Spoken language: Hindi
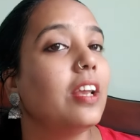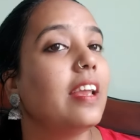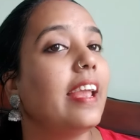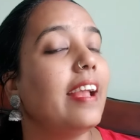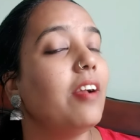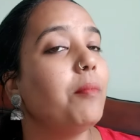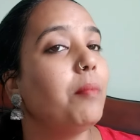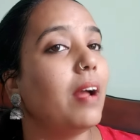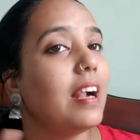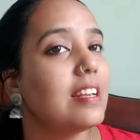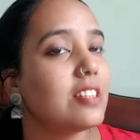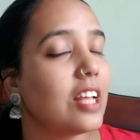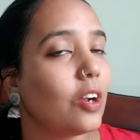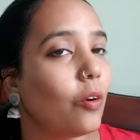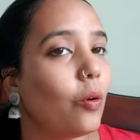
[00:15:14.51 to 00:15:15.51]
के ब्लड
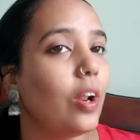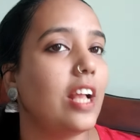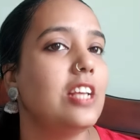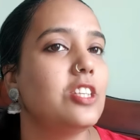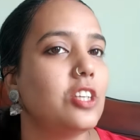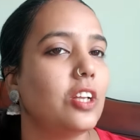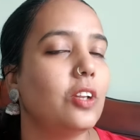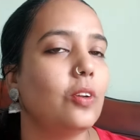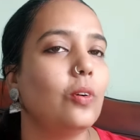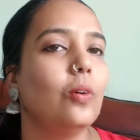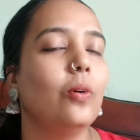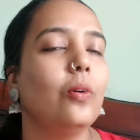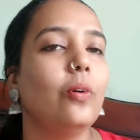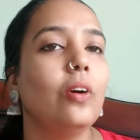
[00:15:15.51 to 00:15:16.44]
सर्कुलेशन को